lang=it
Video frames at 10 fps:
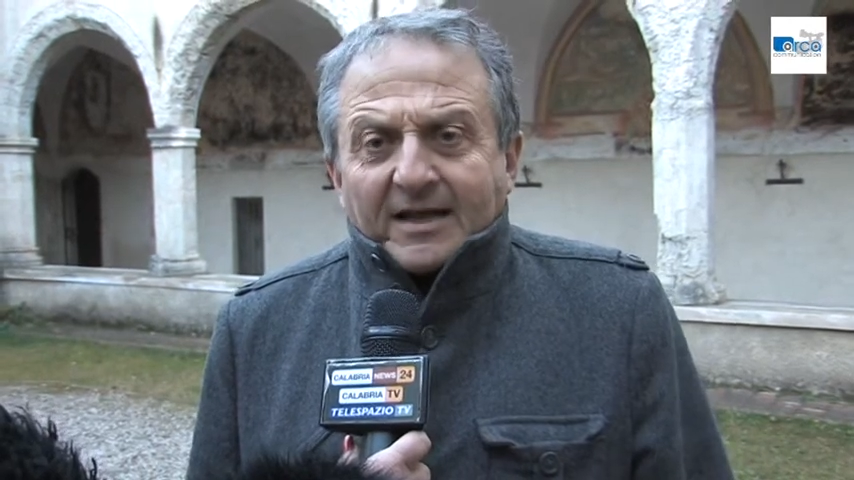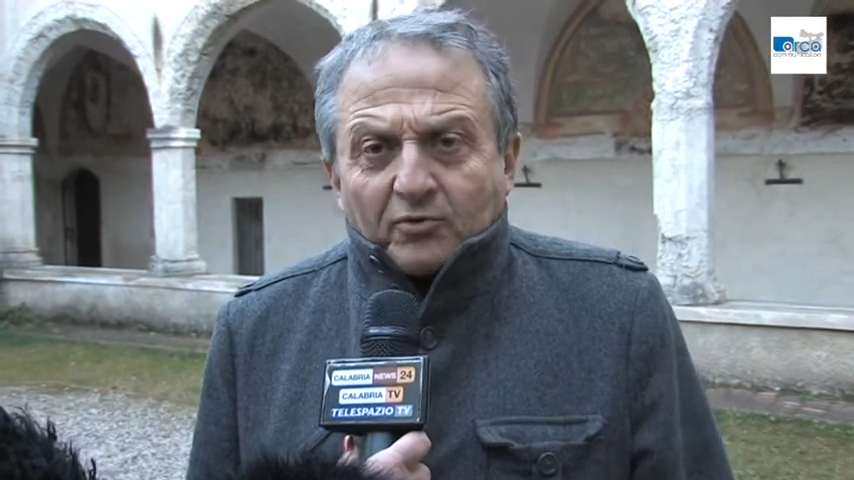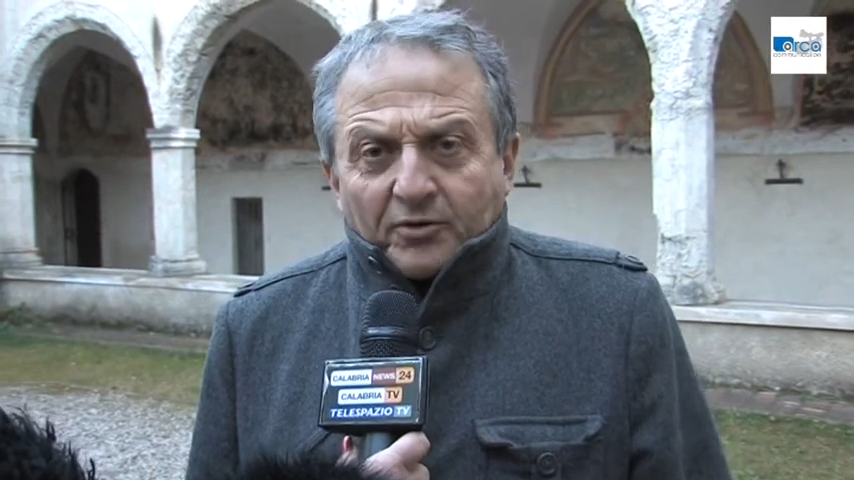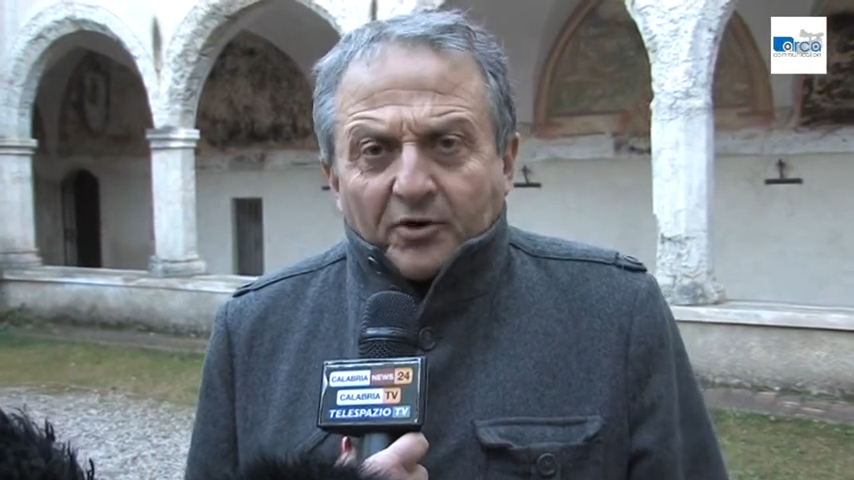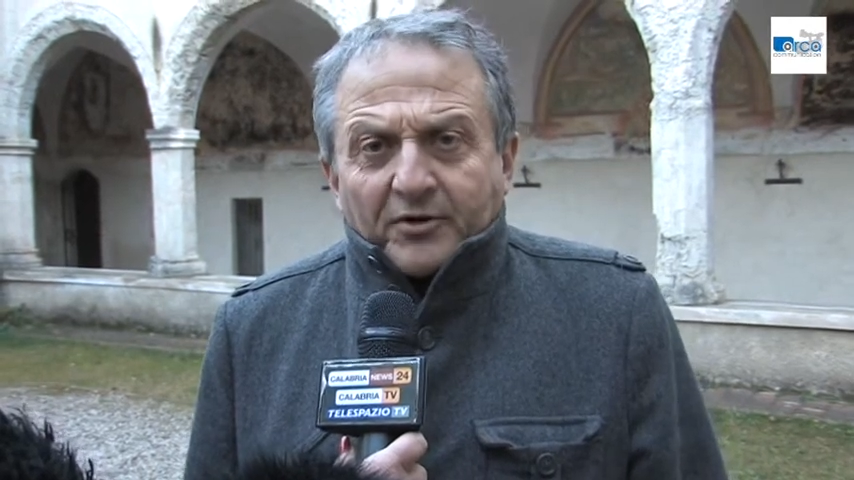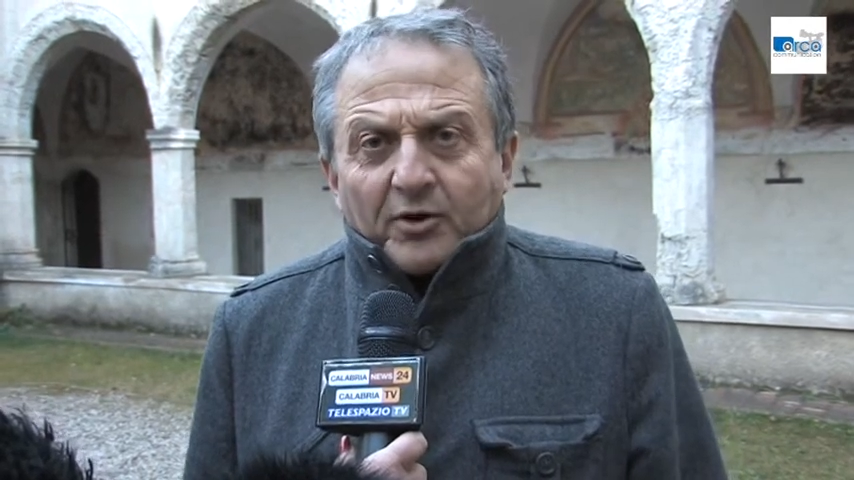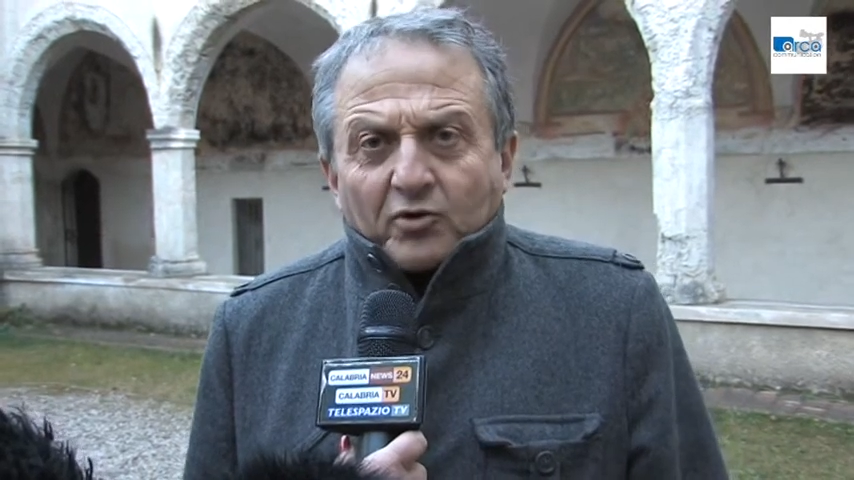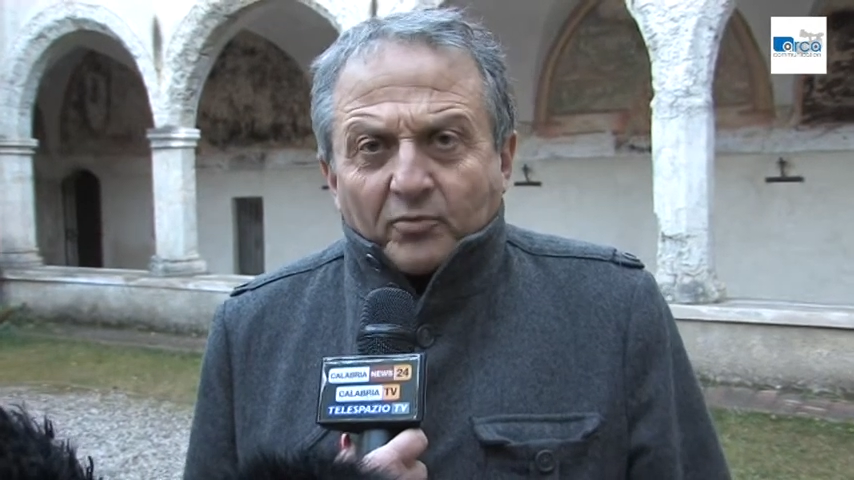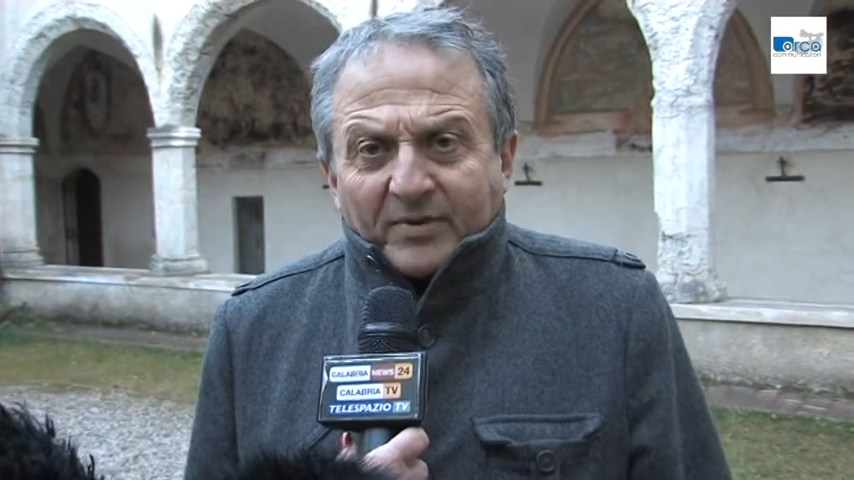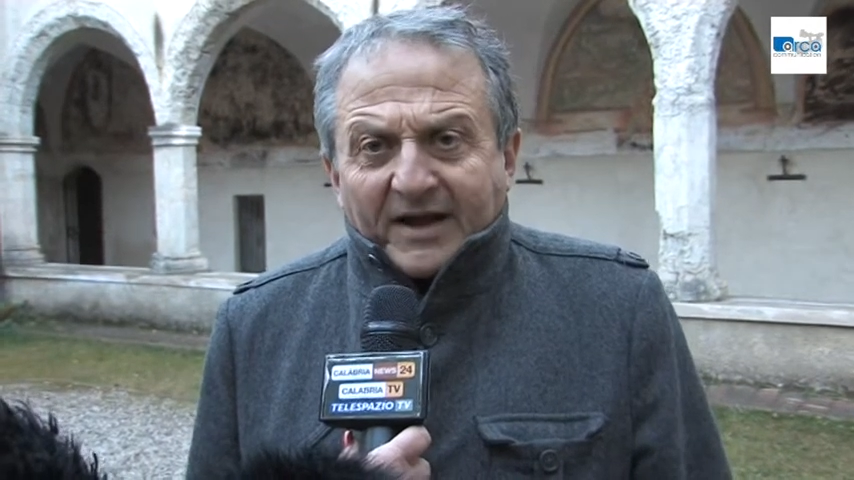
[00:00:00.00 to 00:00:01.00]
dall'Unione
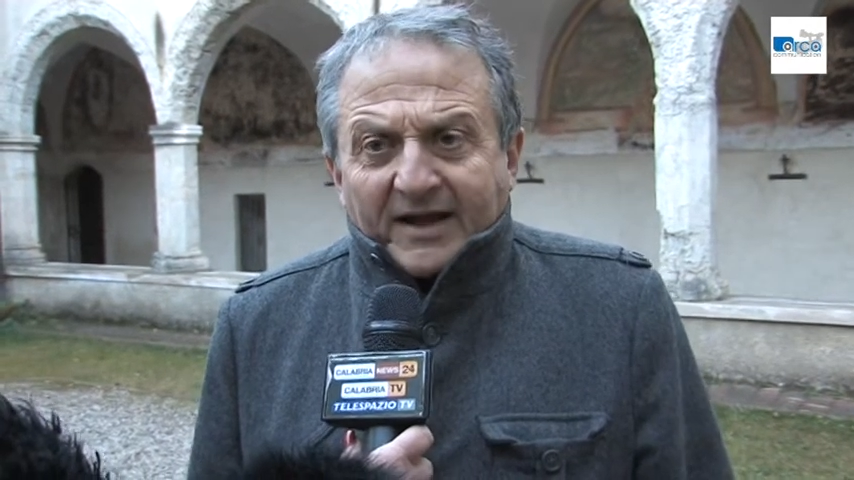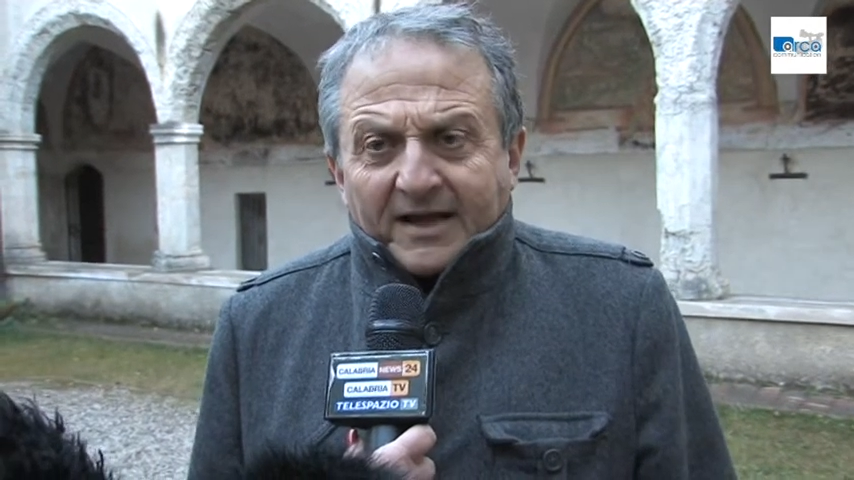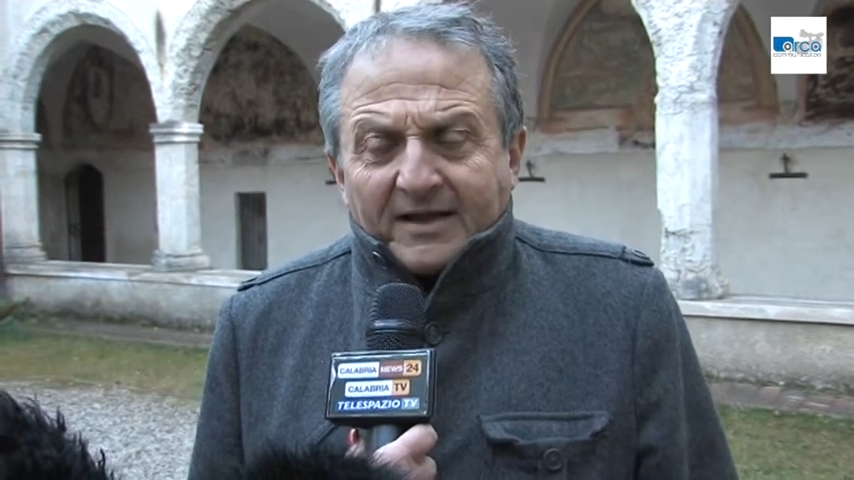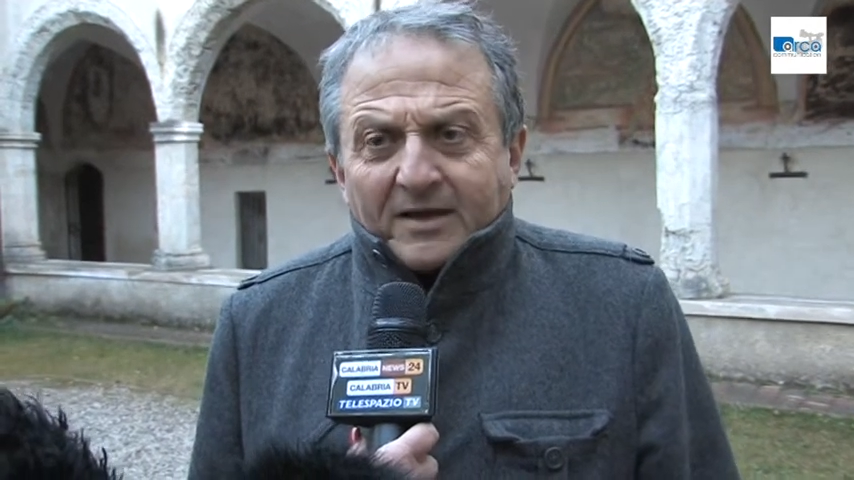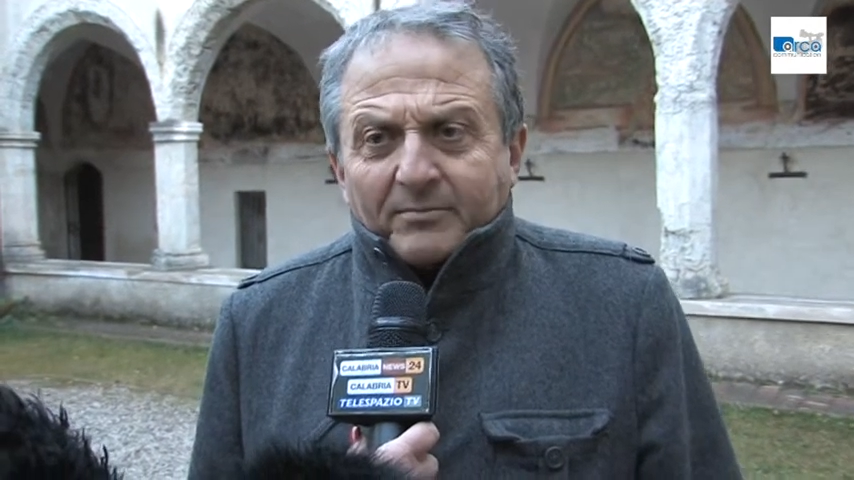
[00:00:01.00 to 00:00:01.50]
Europea,